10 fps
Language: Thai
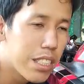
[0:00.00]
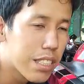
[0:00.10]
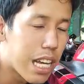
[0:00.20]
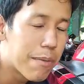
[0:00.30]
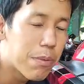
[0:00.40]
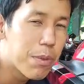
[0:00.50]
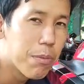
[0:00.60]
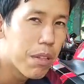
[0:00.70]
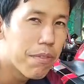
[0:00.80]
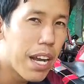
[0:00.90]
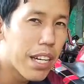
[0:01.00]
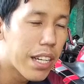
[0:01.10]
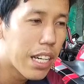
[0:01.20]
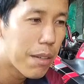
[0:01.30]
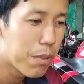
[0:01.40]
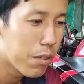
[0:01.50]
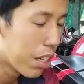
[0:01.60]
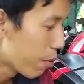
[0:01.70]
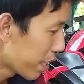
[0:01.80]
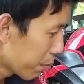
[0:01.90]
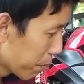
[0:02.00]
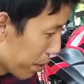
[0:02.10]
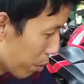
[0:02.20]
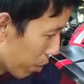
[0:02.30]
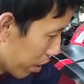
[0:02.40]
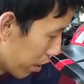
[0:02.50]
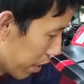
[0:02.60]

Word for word: ติดตามรับชมรับฟังนะครับ ก็หวังว่าจะมีประโยชน์